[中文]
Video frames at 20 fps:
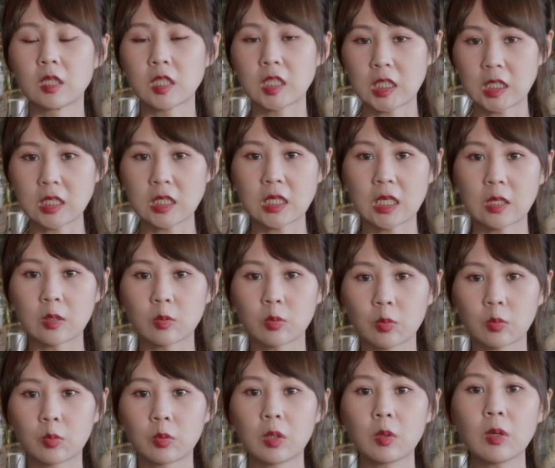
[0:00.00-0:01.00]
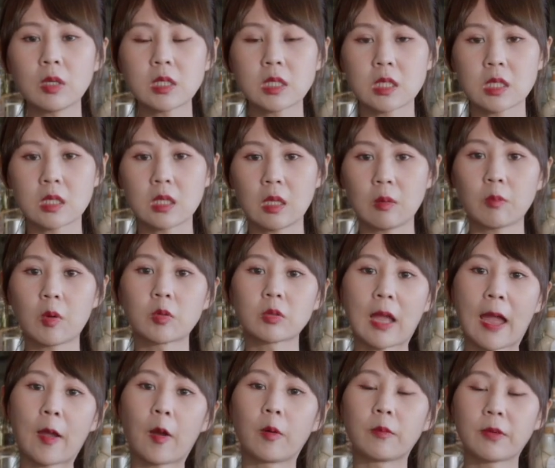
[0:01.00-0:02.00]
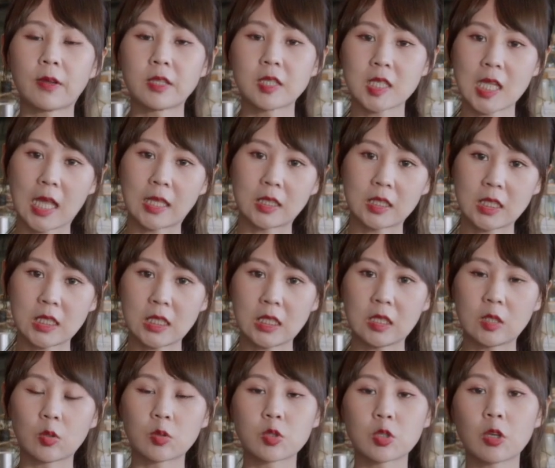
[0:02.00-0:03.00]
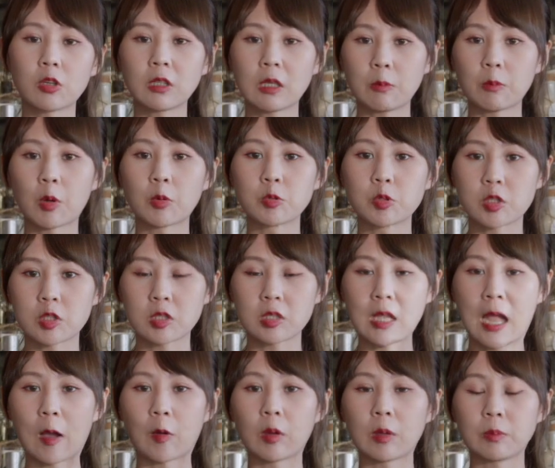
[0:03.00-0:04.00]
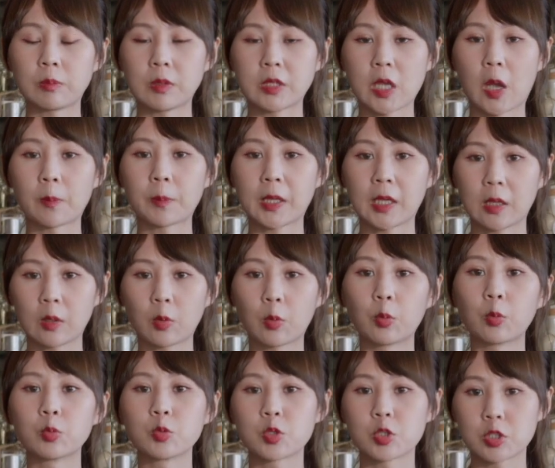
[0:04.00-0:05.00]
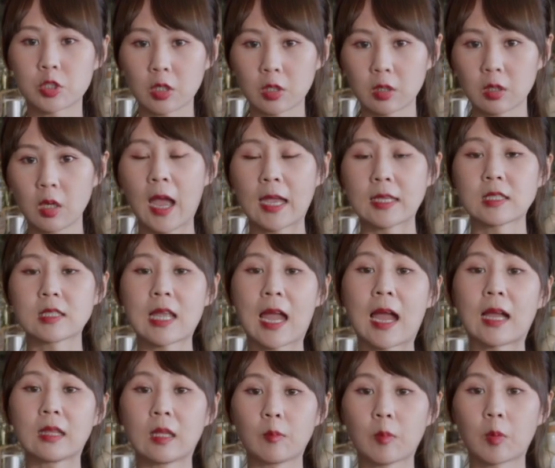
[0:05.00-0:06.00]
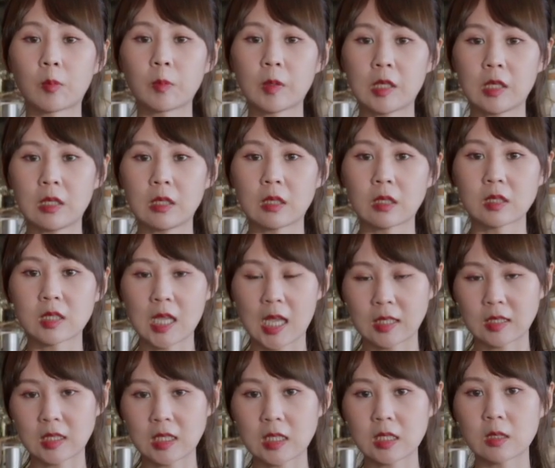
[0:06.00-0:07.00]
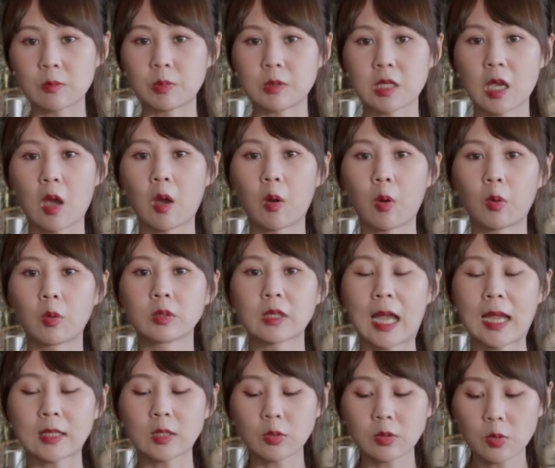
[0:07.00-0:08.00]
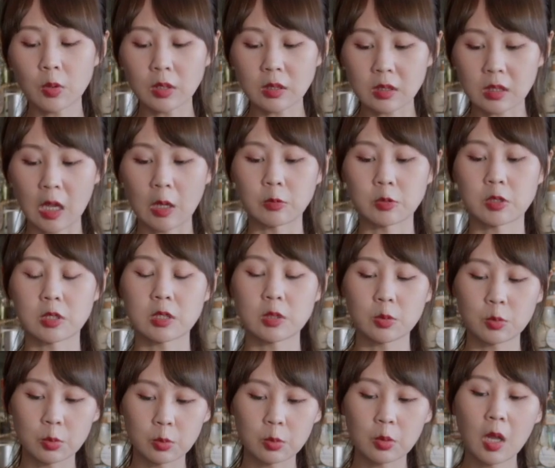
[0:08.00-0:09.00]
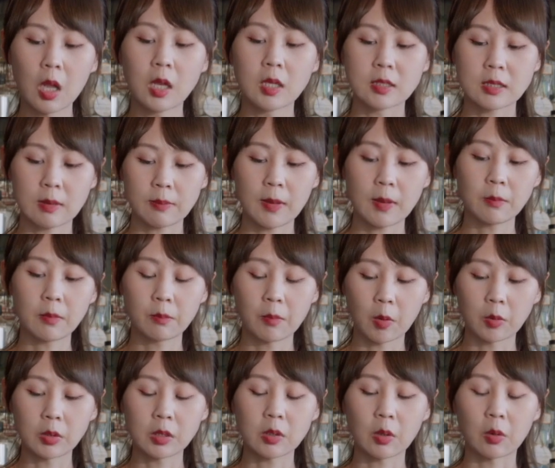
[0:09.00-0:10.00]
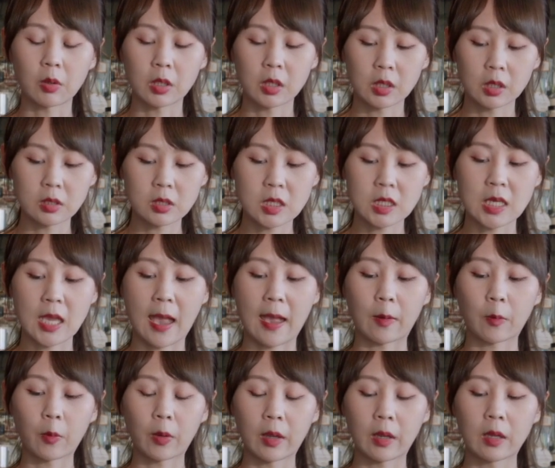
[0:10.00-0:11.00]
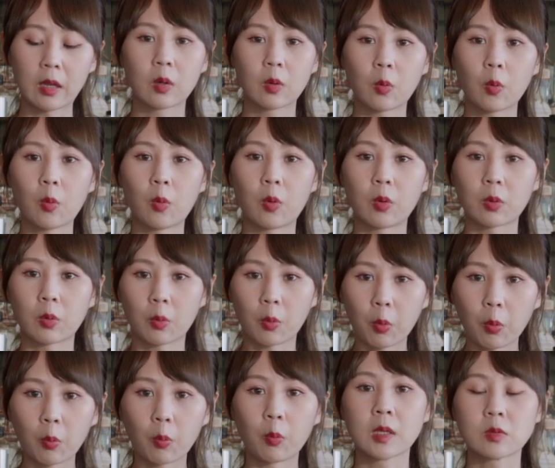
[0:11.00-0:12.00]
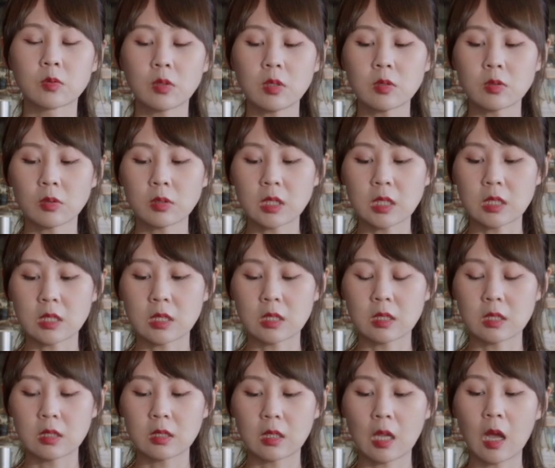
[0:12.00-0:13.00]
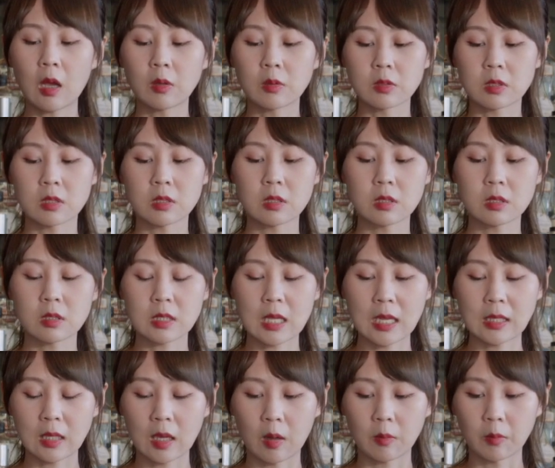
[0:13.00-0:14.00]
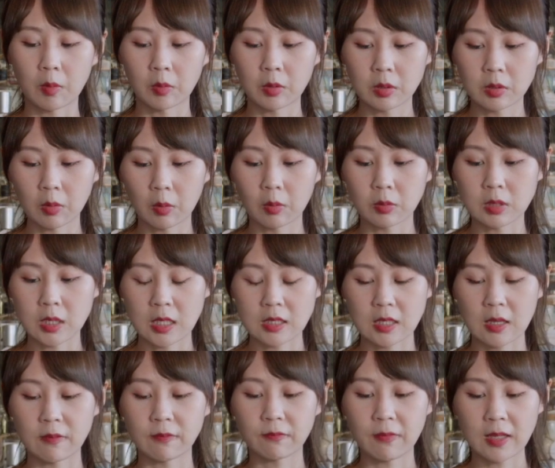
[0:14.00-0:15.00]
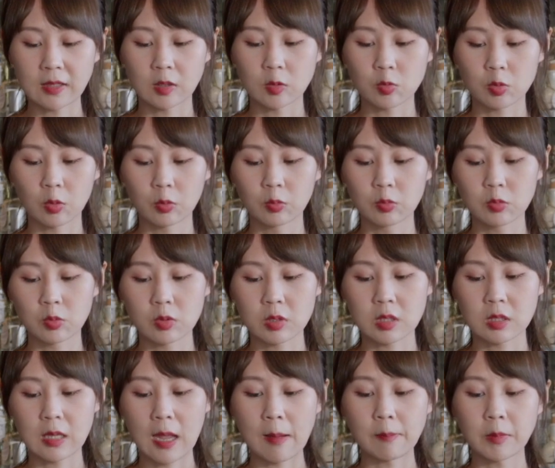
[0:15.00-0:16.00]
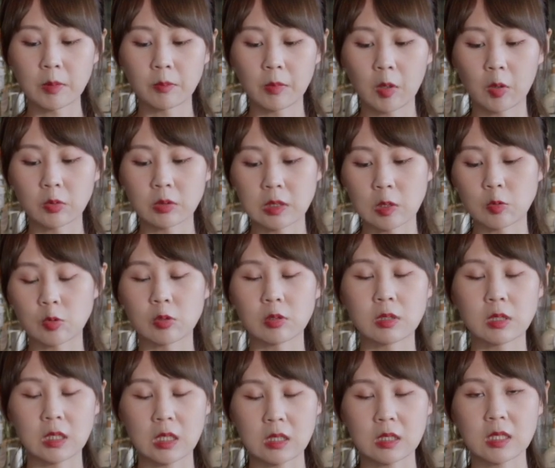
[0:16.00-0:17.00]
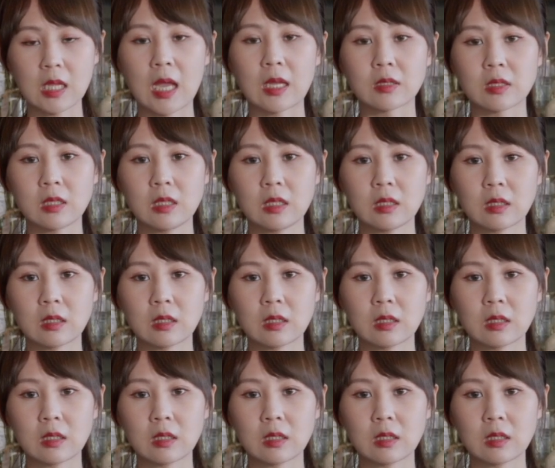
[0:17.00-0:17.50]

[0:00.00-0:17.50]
新鲜度，因为其实柠檬它有分产季，有时候柠檬汁它会比较偏苦涩，还是它柠檬皮的产季是比较厚，它都会导致于这边某一头喝起来会过苦。所以说，其实调老师在调某一头常常犯的错误就是他们没有先去检查自己